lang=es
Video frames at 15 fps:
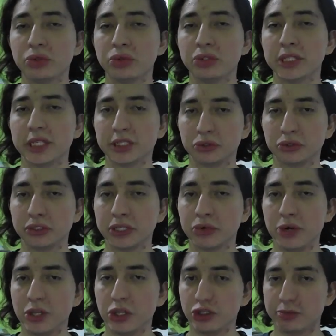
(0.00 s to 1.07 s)
es un director
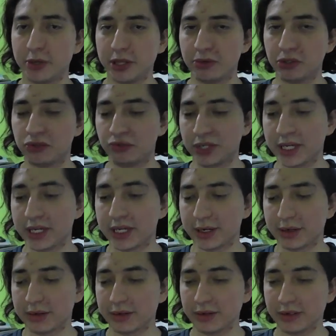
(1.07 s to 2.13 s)
del cual nos podemos
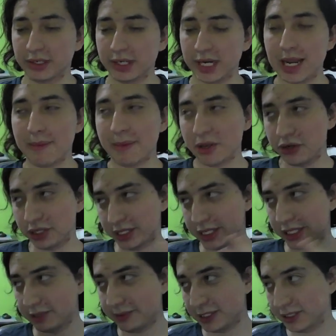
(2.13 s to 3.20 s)
fiar, la mayoría de
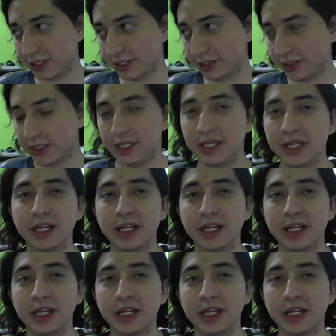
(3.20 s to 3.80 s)
las veces,